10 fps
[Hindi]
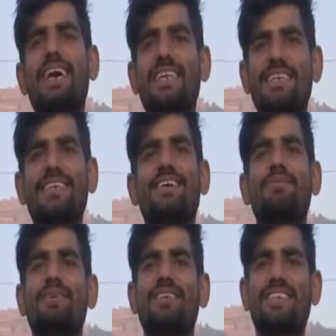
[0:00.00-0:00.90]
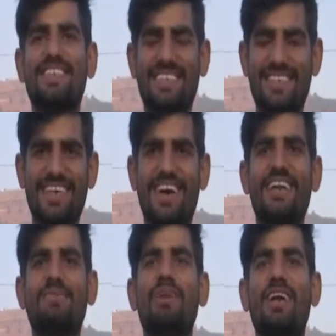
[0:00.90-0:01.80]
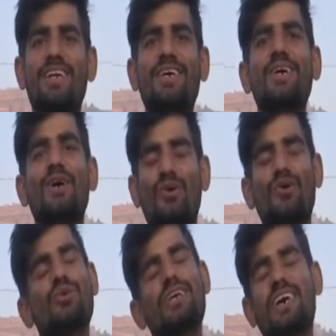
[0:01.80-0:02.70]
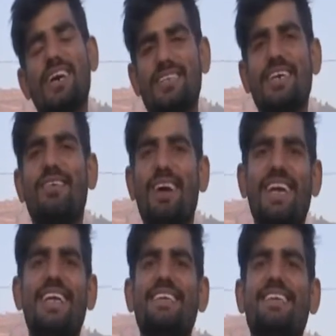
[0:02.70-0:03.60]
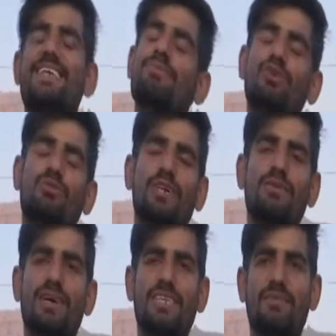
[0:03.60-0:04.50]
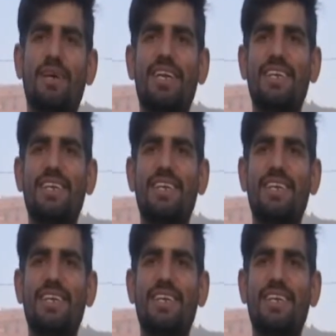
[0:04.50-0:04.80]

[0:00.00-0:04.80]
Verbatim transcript: कि एल जी साहब से हाथ मिलाना और उनके हाथ से अवार्ड लेना सर ये बहुत बड़ी बात है हमारे